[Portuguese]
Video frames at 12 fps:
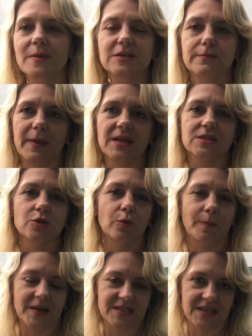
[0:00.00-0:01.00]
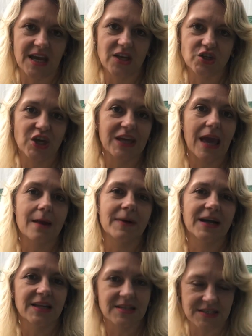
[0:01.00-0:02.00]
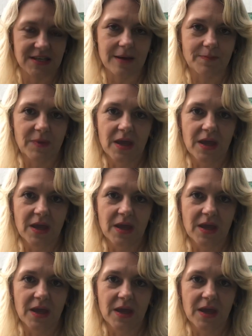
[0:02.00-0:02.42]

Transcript: mas pense num paciente que quer emagrecer.